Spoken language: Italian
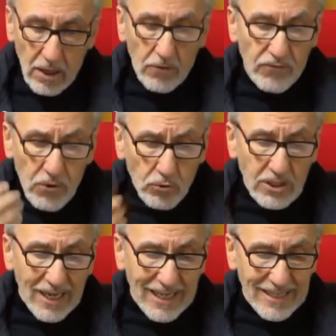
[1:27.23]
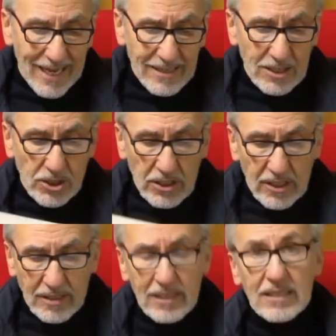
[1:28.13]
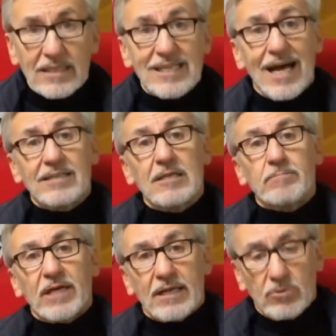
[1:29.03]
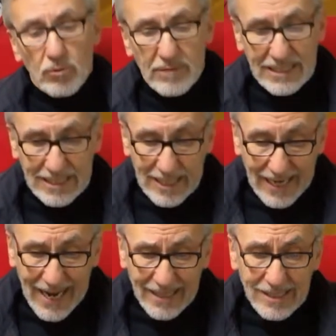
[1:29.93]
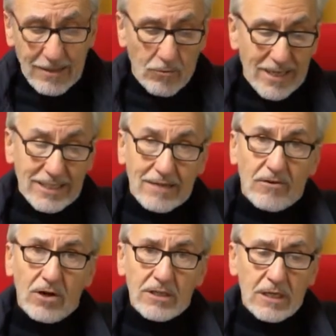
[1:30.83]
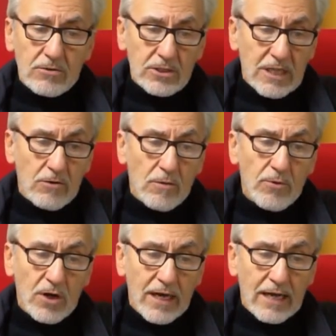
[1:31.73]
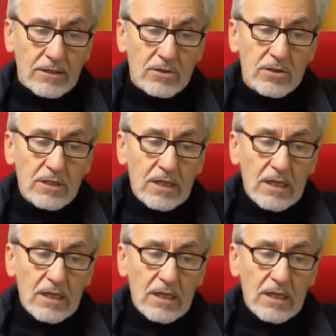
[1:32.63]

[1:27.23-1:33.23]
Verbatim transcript: Fiuta che tanti cittadini dati per addomesticati questa volta lo stanno abboccando.